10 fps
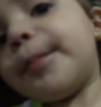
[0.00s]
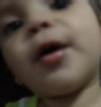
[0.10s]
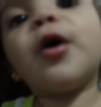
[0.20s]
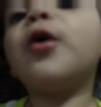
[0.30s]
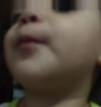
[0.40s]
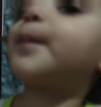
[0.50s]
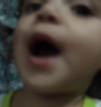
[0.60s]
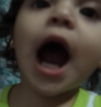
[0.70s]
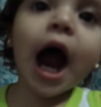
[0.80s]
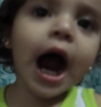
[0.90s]
paz
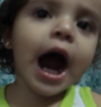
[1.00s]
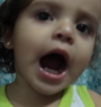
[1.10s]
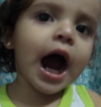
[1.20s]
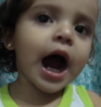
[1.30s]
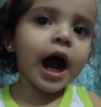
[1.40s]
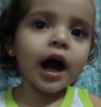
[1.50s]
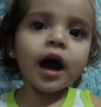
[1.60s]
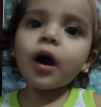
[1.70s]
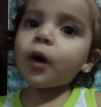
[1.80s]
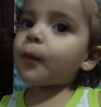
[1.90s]
comienza con
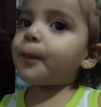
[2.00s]
una